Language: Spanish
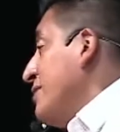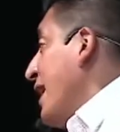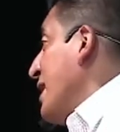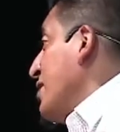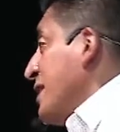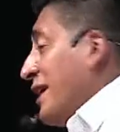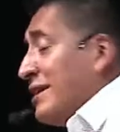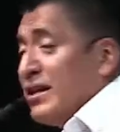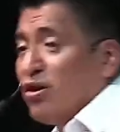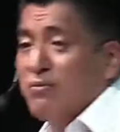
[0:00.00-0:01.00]
ya, no sé qué
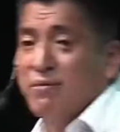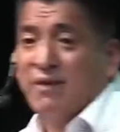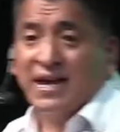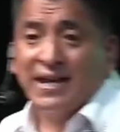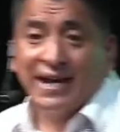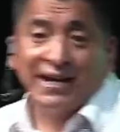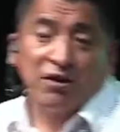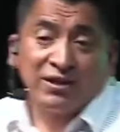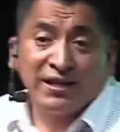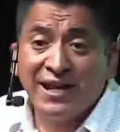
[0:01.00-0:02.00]
hacer con mi vida,
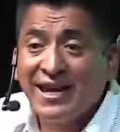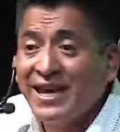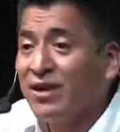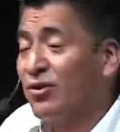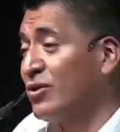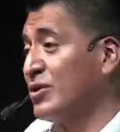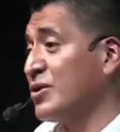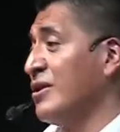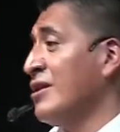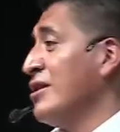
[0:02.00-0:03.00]
quiero tener
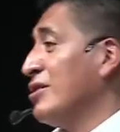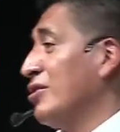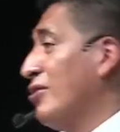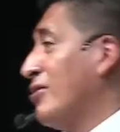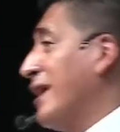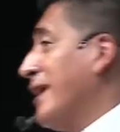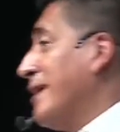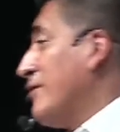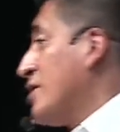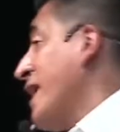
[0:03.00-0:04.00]
hijos, no, eh,
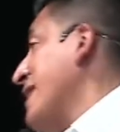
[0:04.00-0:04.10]
no sé,